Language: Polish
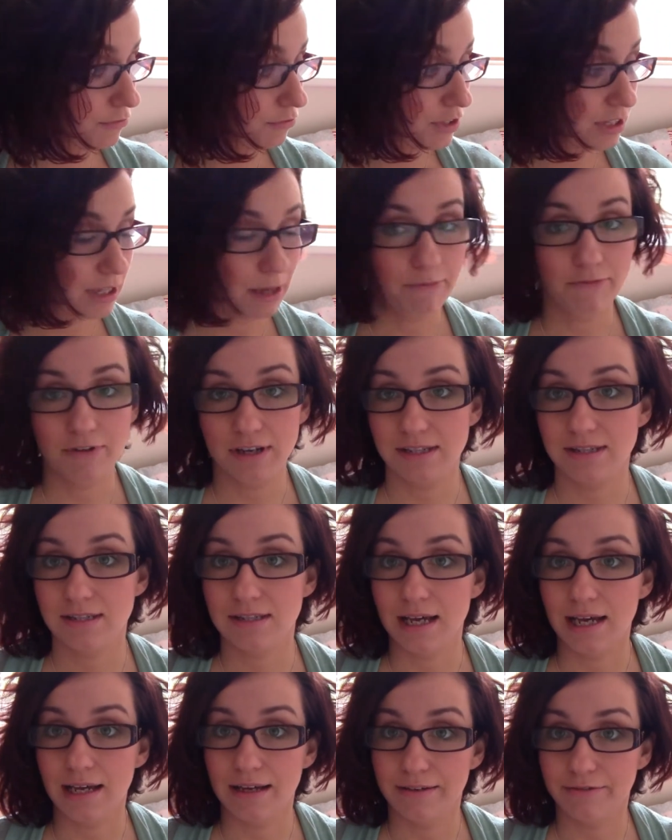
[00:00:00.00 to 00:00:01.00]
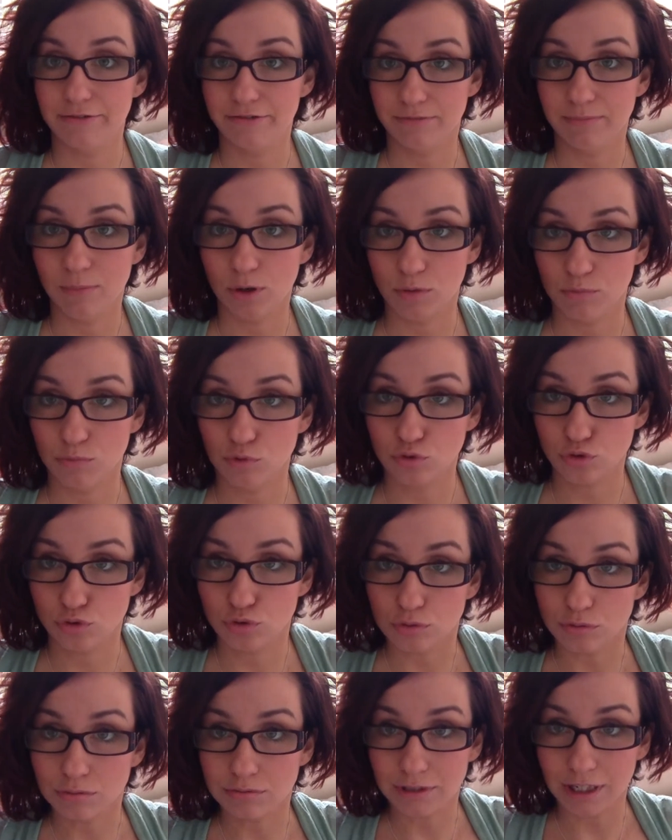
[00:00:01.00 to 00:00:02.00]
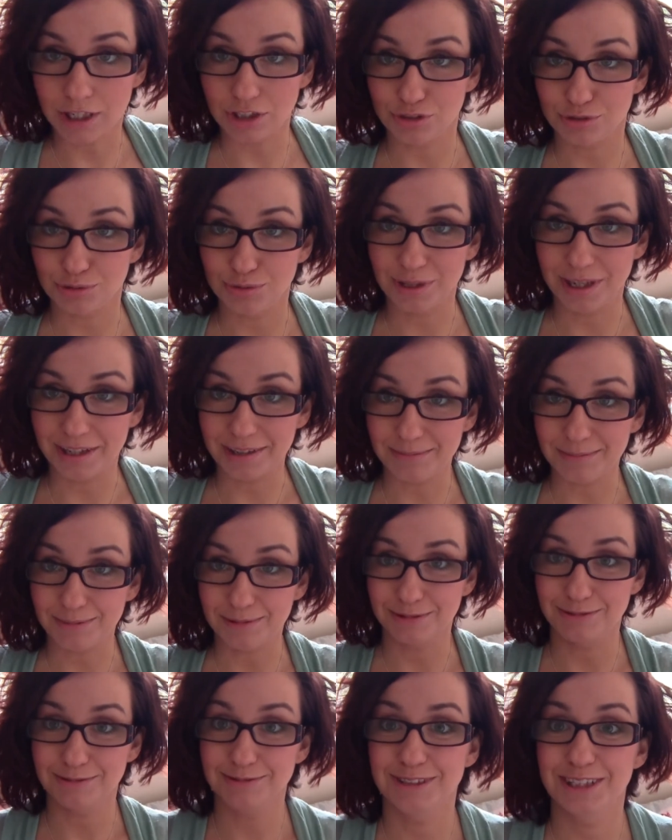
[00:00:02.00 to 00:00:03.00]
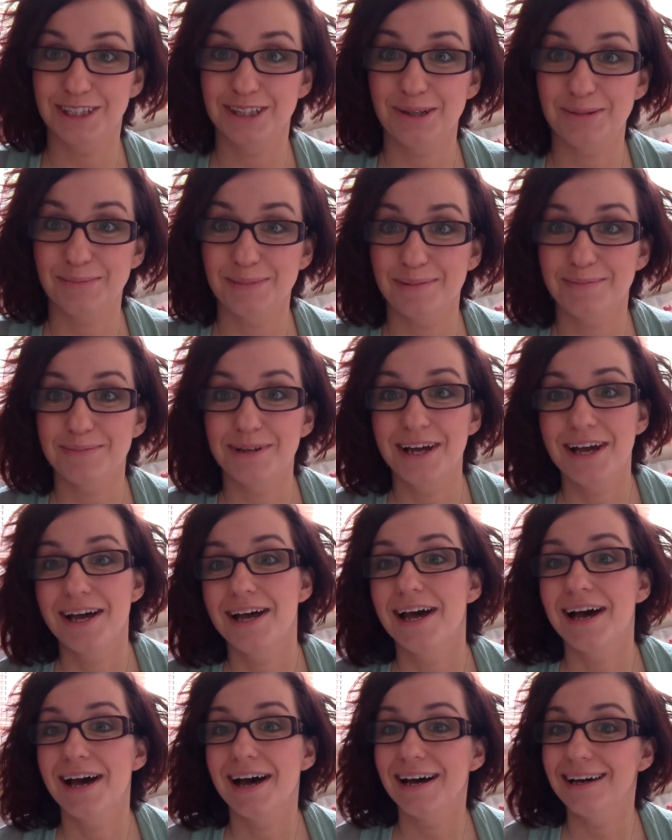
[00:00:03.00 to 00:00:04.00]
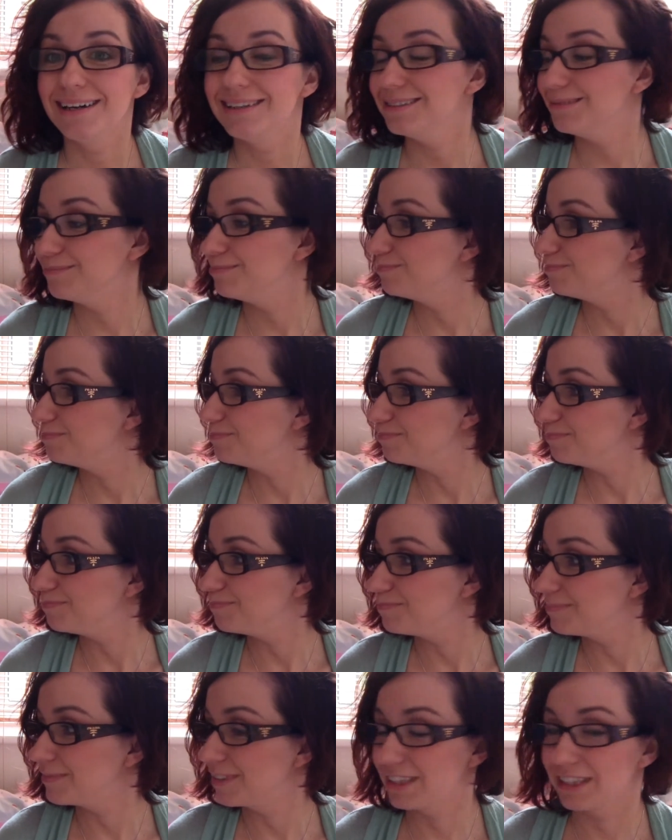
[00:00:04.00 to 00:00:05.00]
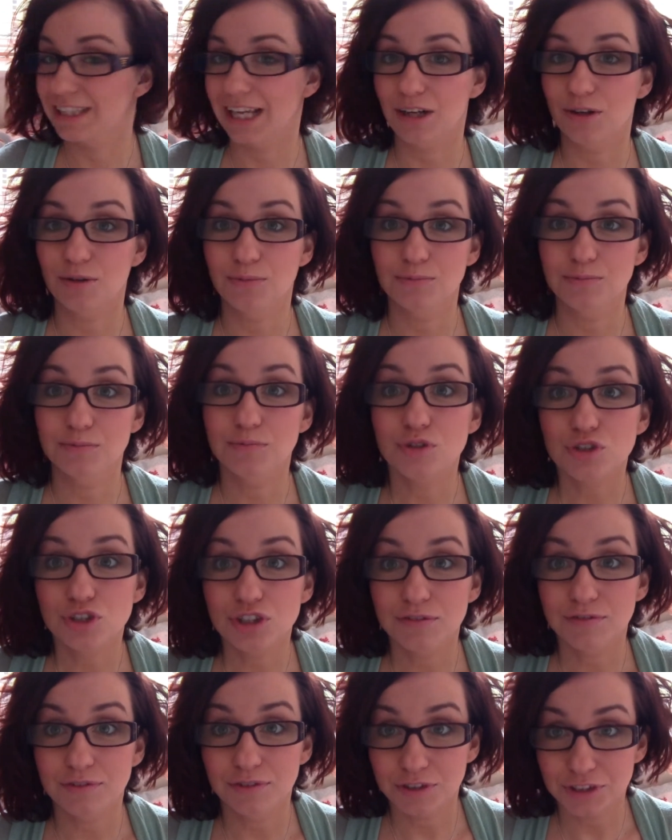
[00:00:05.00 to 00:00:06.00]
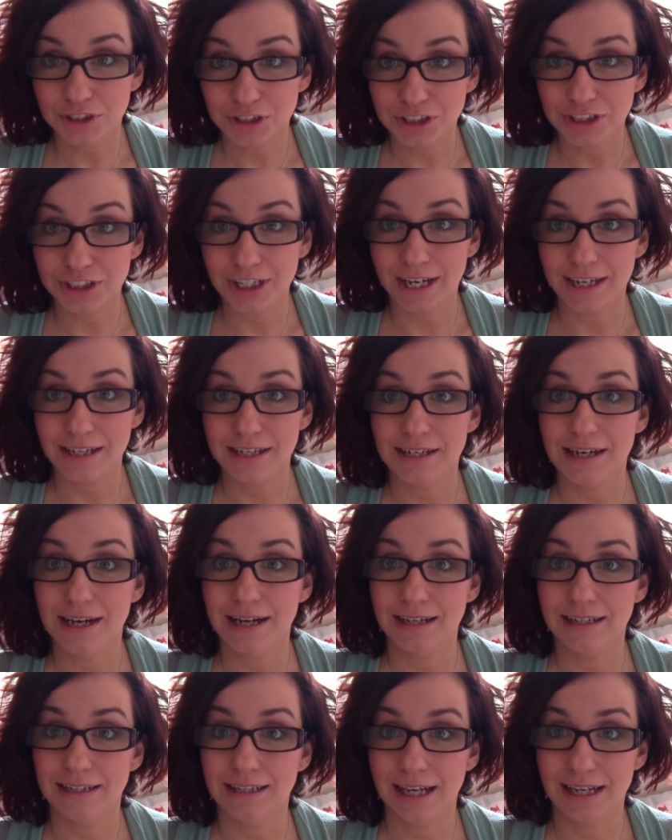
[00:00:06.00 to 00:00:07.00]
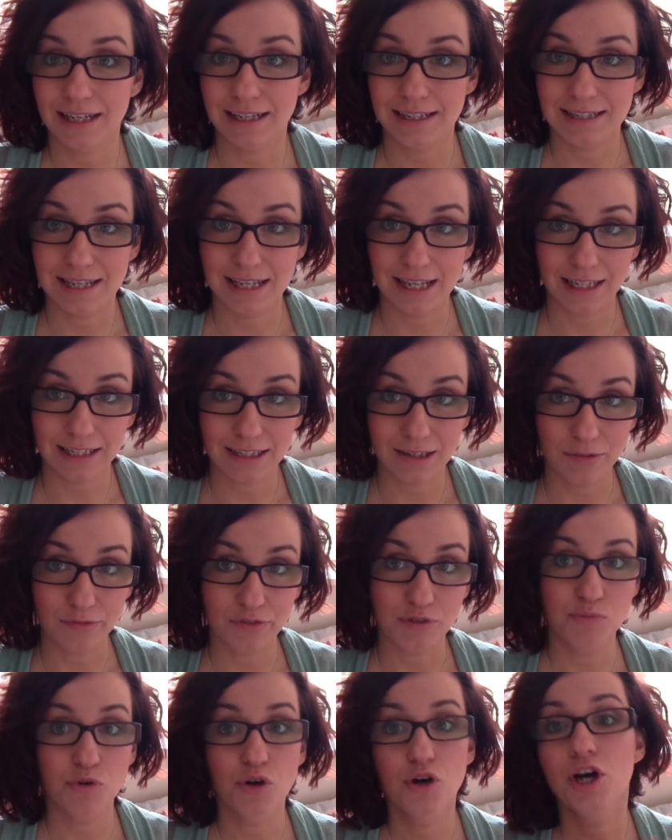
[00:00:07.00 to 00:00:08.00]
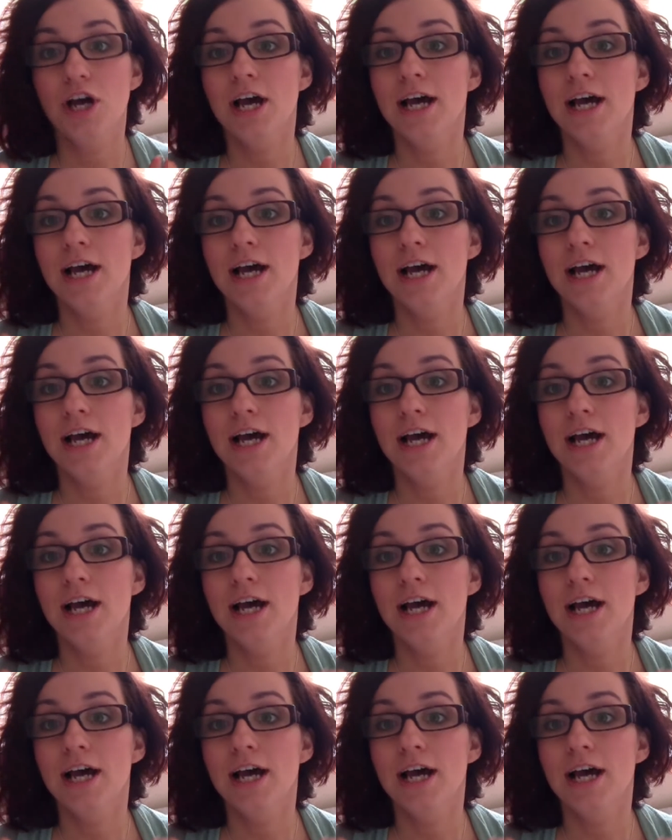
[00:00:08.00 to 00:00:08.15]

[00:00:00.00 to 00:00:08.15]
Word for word: Witam Was e, w moim łóżku też tutaj, bo tylko mam um, taką możliwość dzisiaj e, nakręcenia tego filmu.